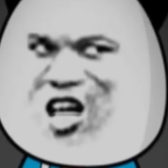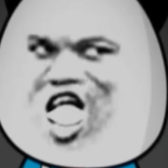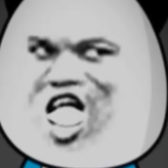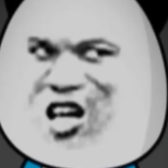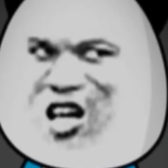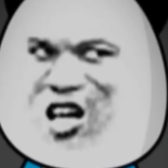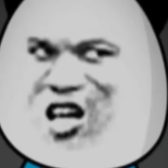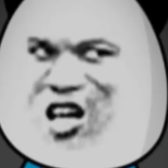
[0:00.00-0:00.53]
là
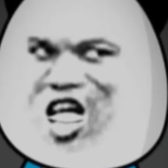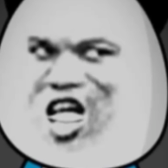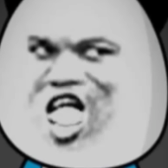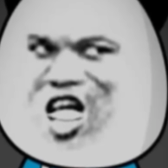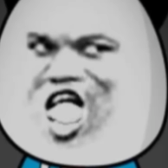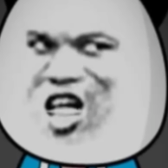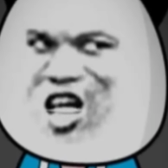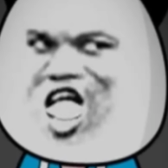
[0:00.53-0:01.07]
ma.
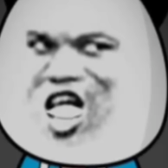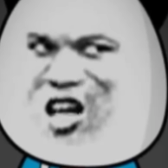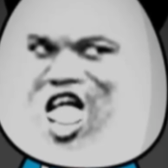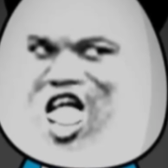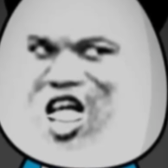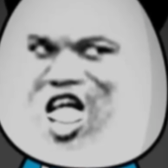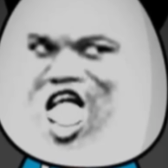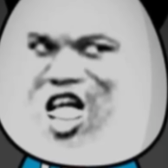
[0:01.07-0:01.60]
Vậy Trương
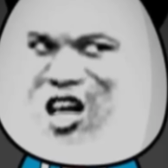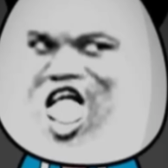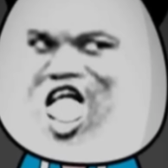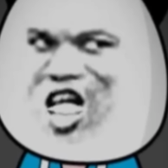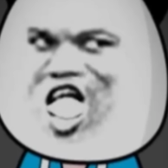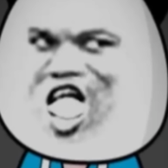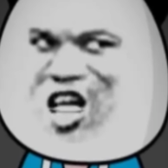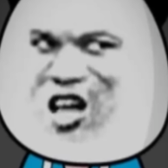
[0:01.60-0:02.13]
Sinh và Tôn
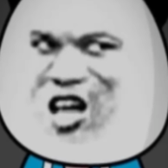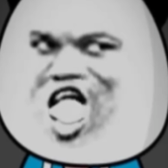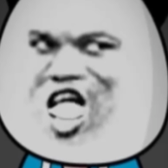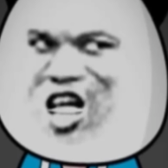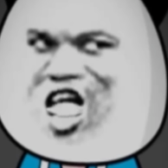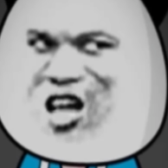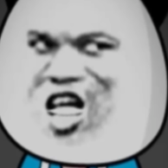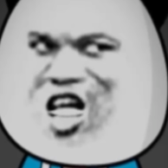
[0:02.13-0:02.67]
Hoa Văn thì
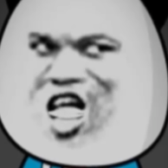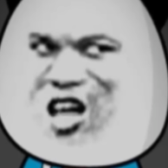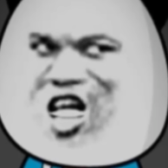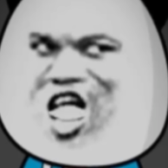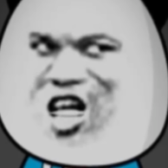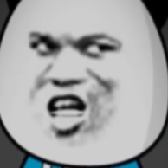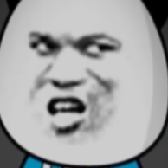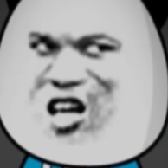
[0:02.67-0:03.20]
là thế
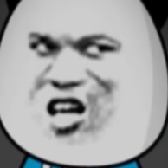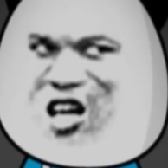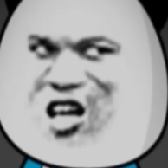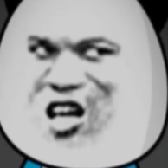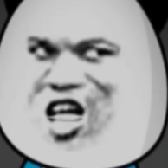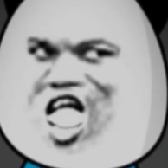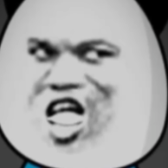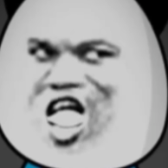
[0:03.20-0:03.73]
nào?
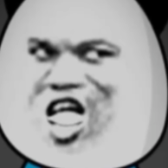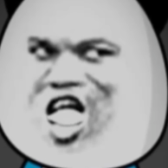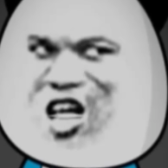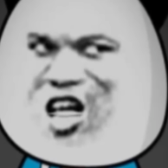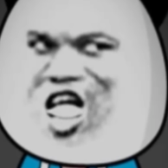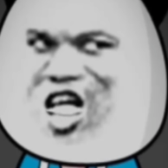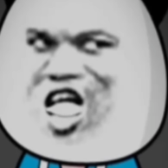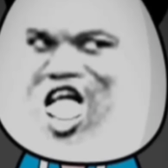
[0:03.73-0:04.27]
Xem
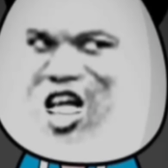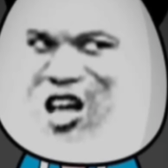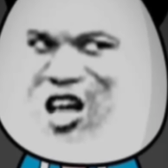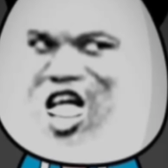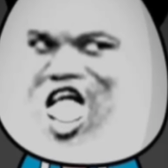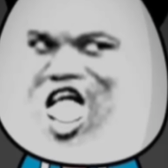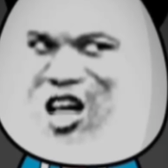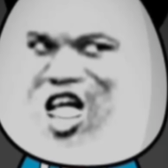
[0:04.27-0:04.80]
ra tôi muốn thoát
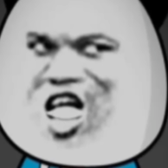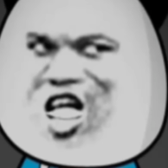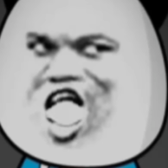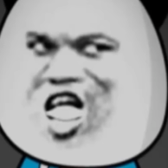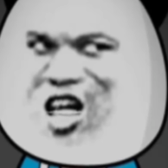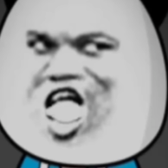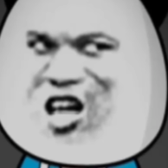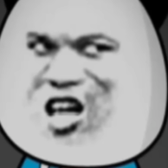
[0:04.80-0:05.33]
khỏi đây.
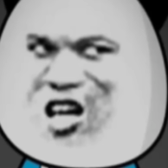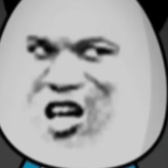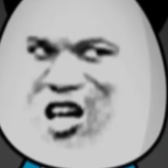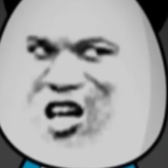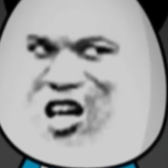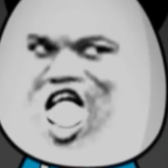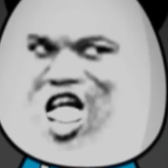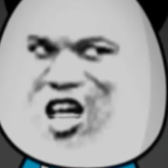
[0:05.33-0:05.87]

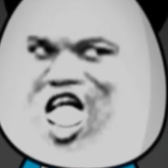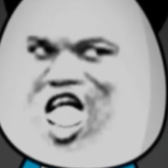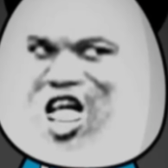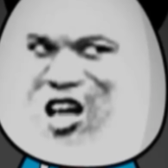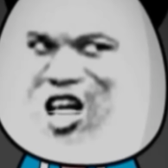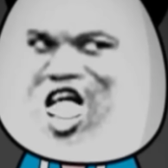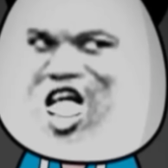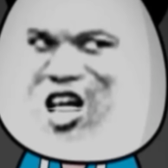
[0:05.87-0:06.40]
Chỉ có
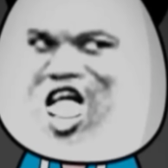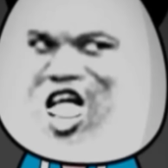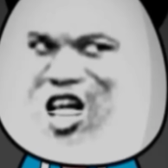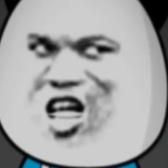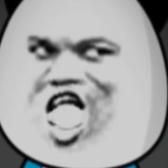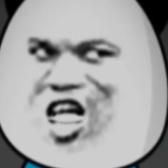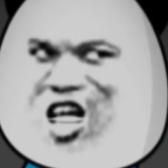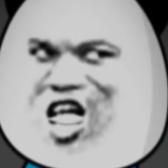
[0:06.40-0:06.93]
thể ra tay
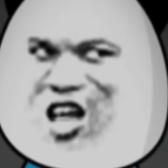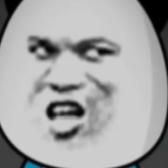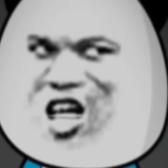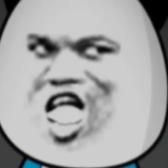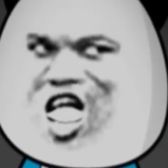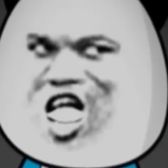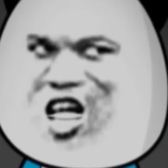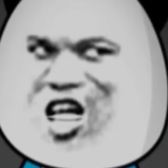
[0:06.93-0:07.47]
với hai bọn
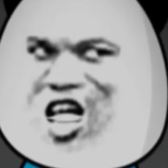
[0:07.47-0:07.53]
họ.